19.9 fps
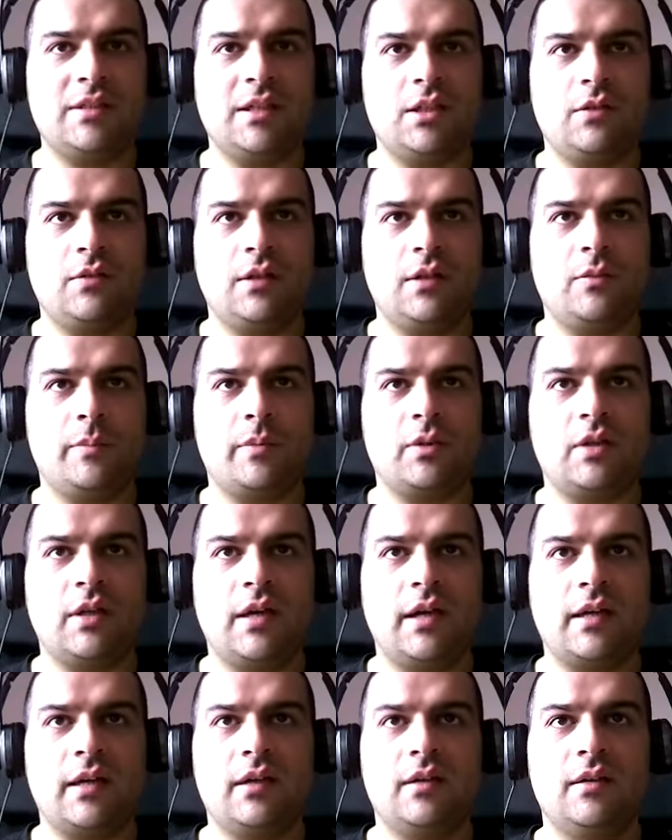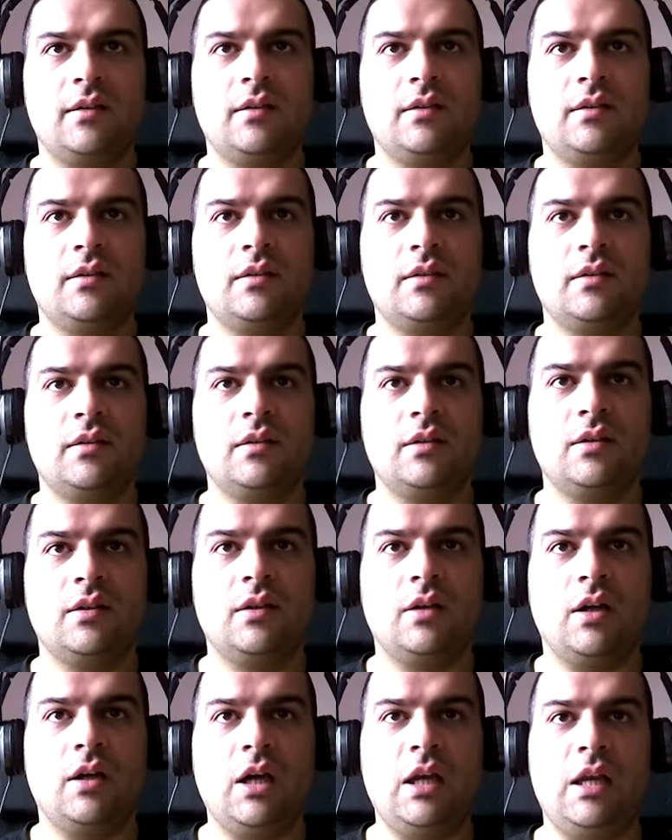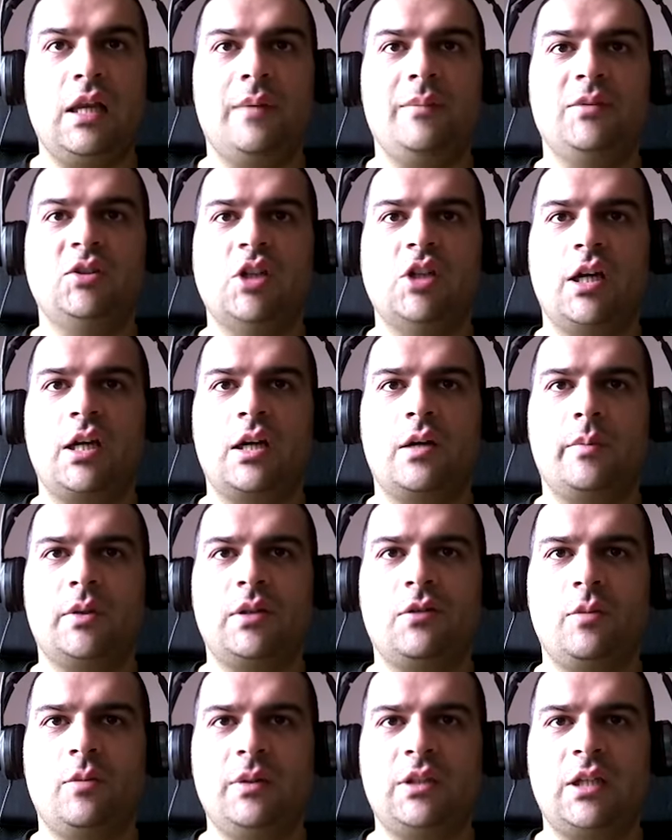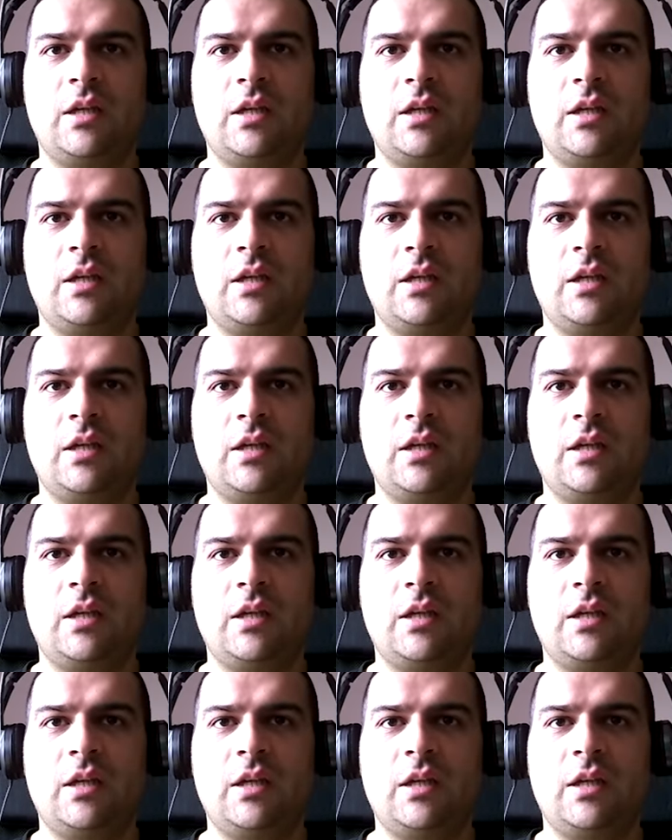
miseria, dove devo portare? E la miseria, lo potevano